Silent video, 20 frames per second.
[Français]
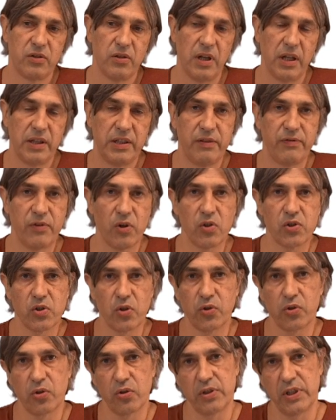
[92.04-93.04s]
la, différence
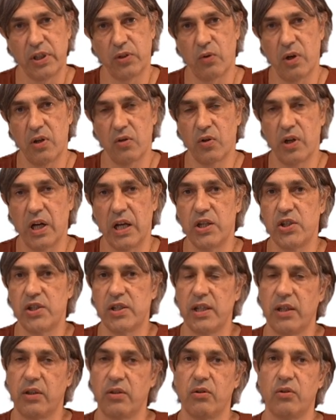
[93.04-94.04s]
entre ces trois langages,
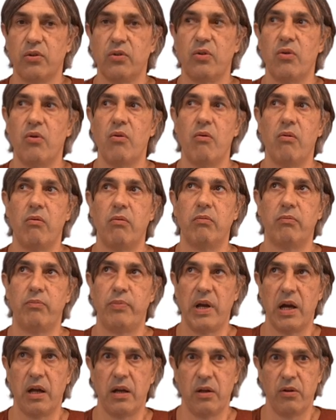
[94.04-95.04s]
c'est que
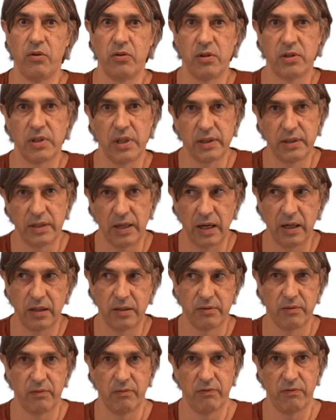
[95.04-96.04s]
Perl a une
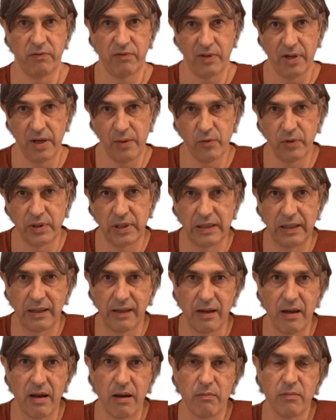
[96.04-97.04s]
syntaxe vraiment
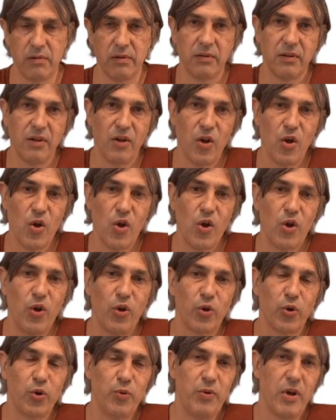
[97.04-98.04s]
désagréable,
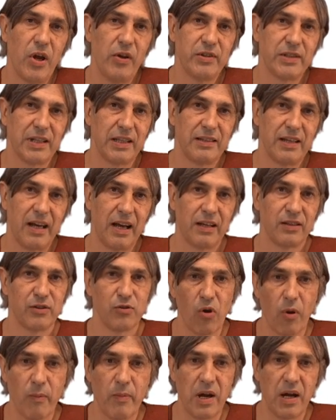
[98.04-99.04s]
Ruby a une syntaxe
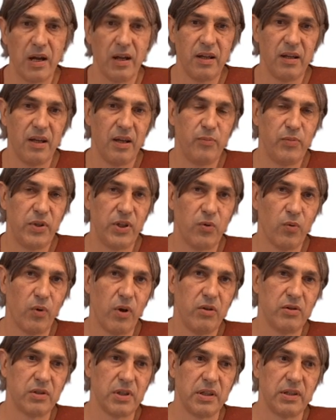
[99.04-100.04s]
normale et Python
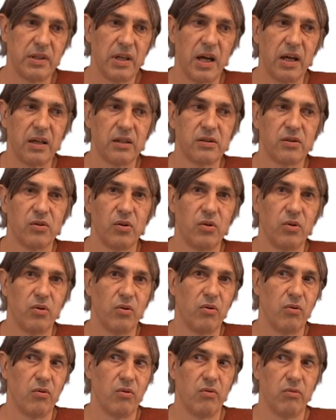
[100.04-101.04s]
a une syntaxe
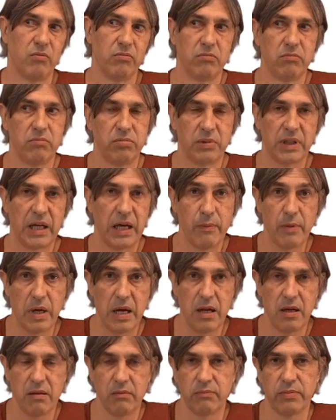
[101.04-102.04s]
euh, très
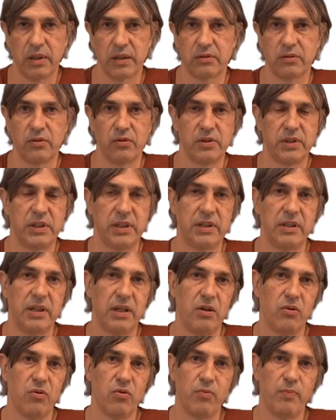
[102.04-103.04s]
belle parce que
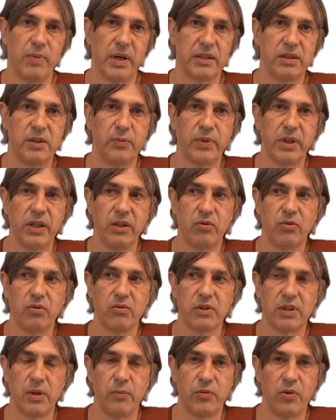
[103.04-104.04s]
c'était le parti pris du
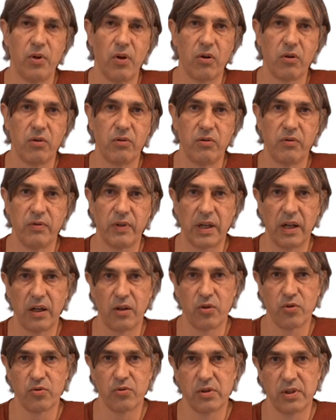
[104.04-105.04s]
concepteur que de faire
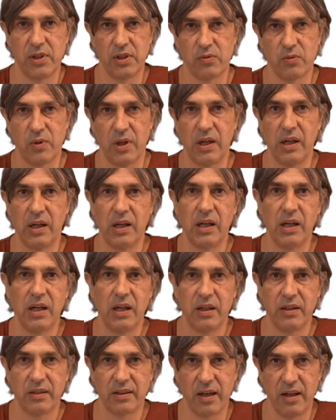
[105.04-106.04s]
quelque chose qui soit
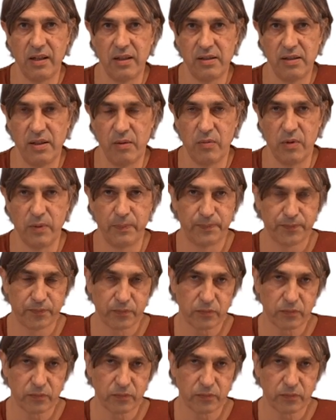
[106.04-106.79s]
très lisible.